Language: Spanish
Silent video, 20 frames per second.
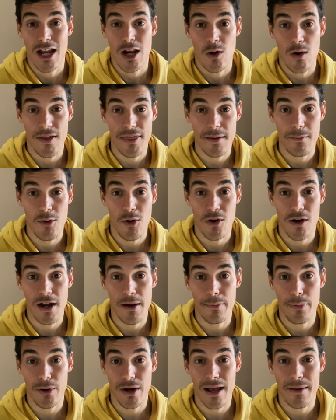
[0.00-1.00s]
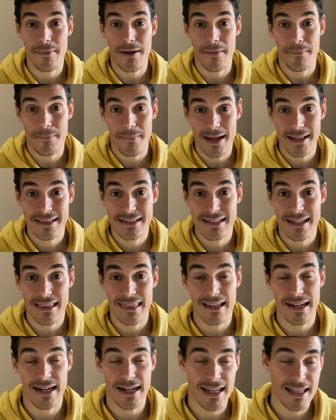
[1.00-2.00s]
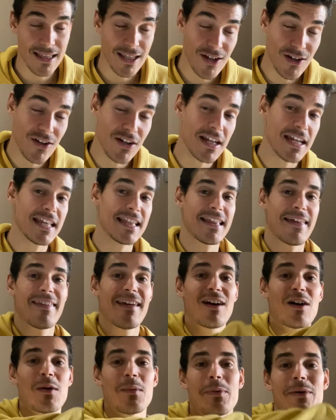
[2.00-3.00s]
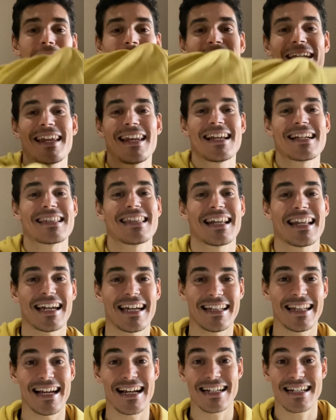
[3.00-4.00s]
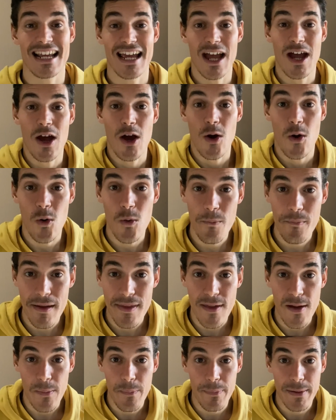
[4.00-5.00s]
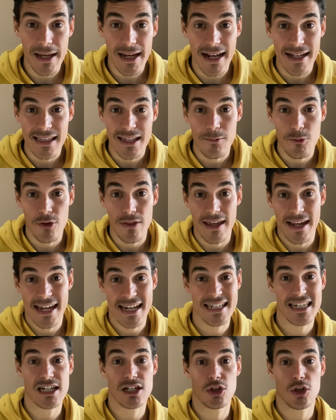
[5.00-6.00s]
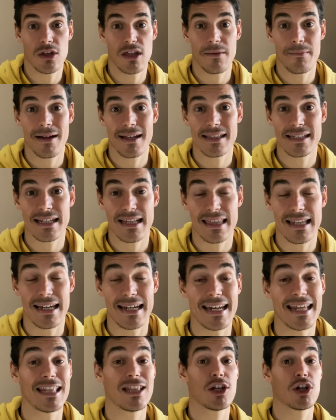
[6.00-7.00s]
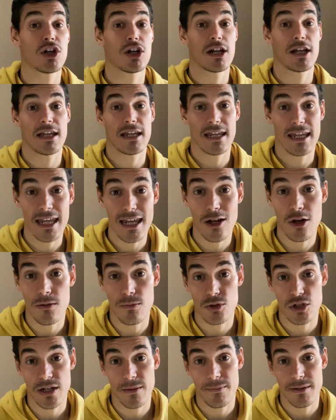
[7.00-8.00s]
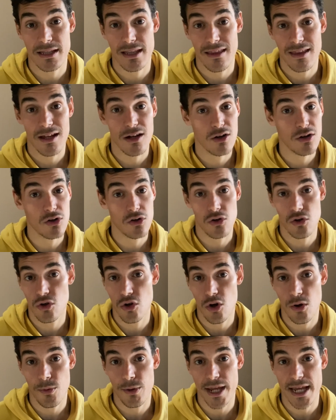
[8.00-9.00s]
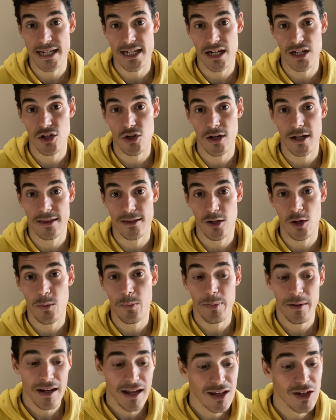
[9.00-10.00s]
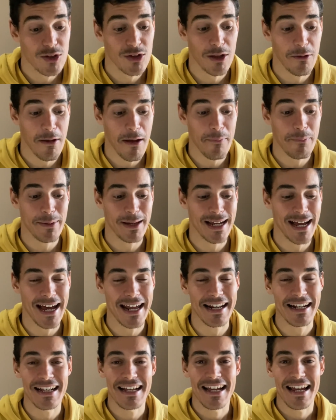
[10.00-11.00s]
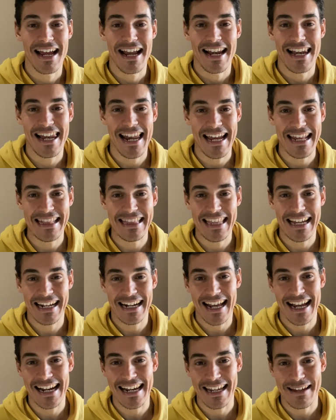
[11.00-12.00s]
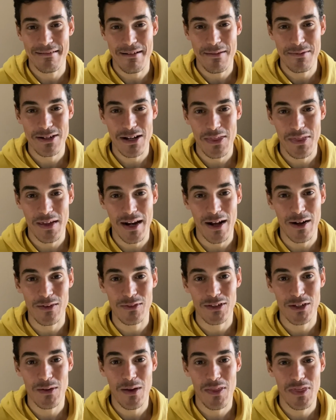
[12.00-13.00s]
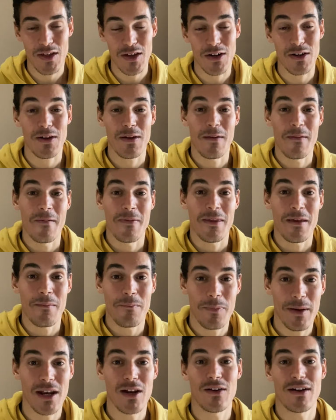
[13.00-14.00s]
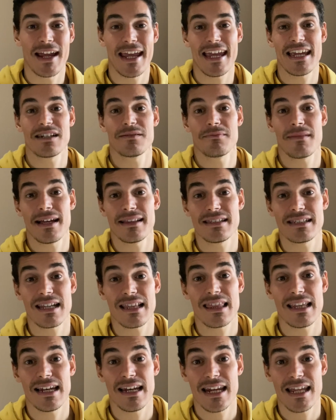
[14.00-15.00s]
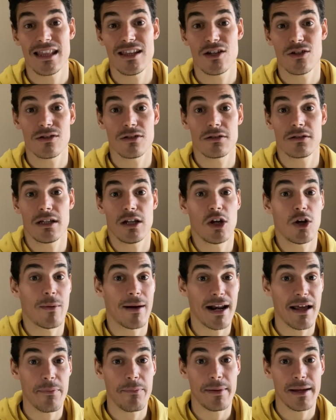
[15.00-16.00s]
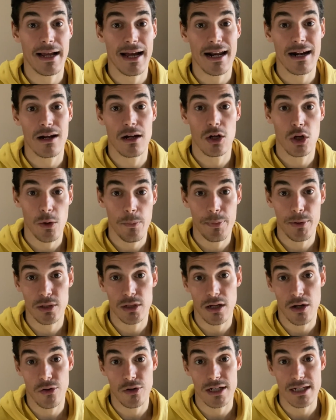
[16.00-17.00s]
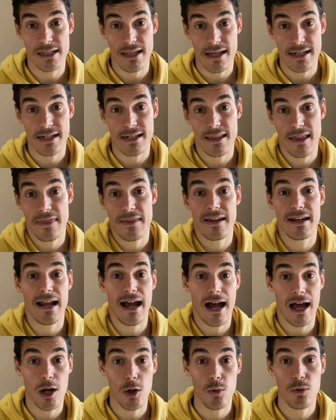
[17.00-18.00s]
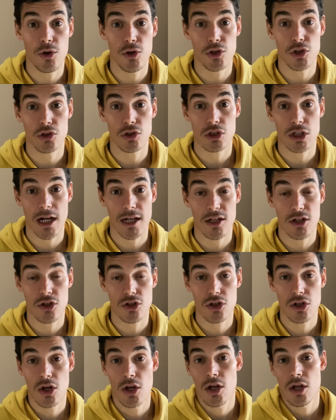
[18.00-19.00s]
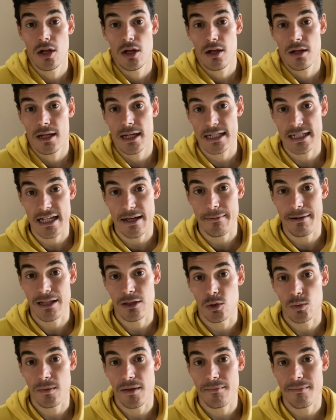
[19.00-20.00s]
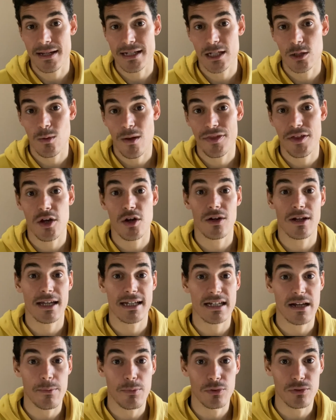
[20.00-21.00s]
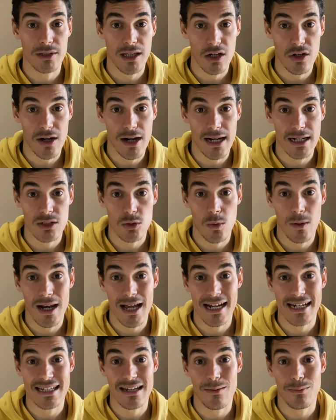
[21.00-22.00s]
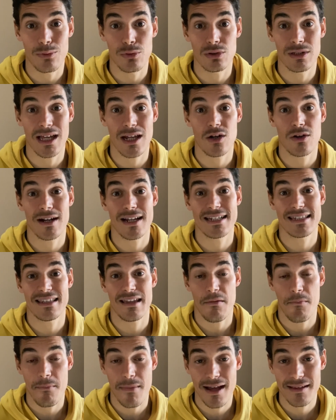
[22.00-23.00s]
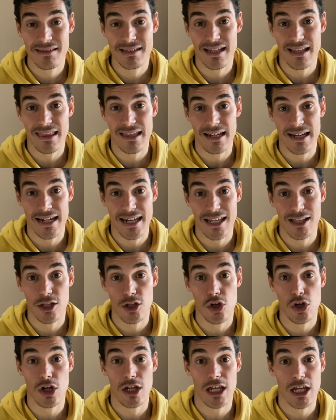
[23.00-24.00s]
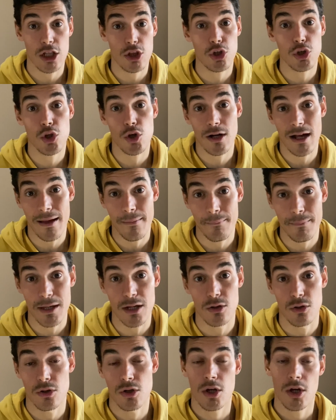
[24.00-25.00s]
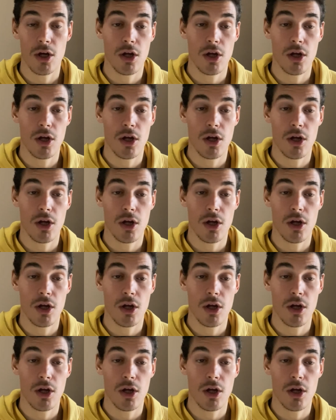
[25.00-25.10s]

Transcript: Lo hacemos con el programa Maths Acceleration y te dejo por aquí en las tarjetas un vídeo explicativo de qué es esto de Maths Acceleration y como siempre te digo, no voy a ser yo quien te lo explique, yo te voy a explicar la integral que vamos a hacer a continuación, pero qué es Maths Acceleration te lo van a explicar los protagonistas, es decir, alumnos de otros años que estaban en tu misma situación, que se apuntaron a la escuela, que se apuntaron a este Maths Acceleration y todo cambió.